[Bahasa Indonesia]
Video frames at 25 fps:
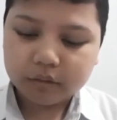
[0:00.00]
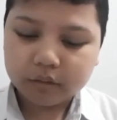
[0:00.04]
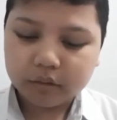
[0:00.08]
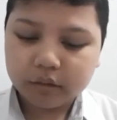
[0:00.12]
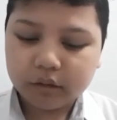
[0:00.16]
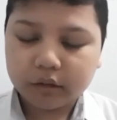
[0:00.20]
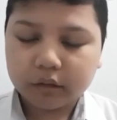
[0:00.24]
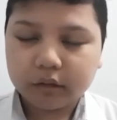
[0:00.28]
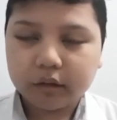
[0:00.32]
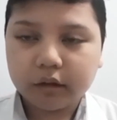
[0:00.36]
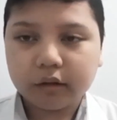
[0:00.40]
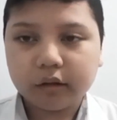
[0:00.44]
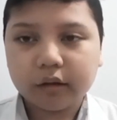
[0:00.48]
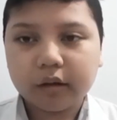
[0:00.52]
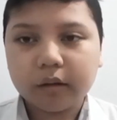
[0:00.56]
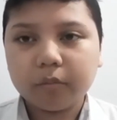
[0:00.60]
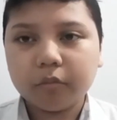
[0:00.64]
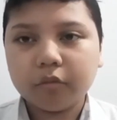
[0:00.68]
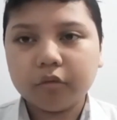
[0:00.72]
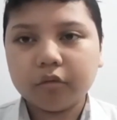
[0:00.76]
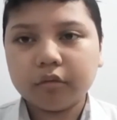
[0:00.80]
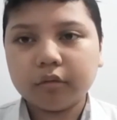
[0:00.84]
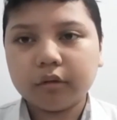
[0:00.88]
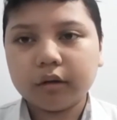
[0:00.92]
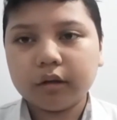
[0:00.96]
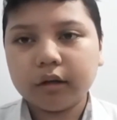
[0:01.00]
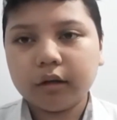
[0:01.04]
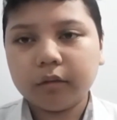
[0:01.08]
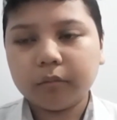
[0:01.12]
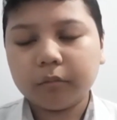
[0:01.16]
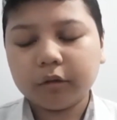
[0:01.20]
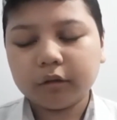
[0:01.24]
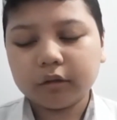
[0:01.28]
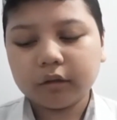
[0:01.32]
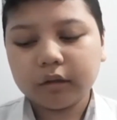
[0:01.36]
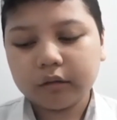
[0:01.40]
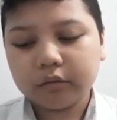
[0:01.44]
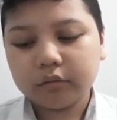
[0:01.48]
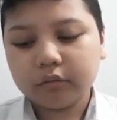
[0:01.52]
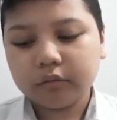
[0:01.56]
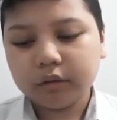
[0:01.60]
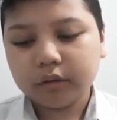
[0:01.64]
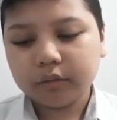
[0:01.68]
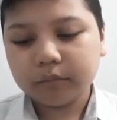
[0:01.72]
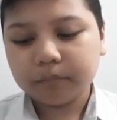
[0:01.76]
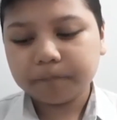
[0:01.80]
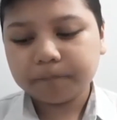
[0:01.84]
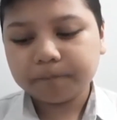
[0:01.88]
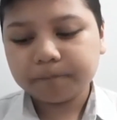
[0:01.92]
Yang antara kamu ada yang mengetahui.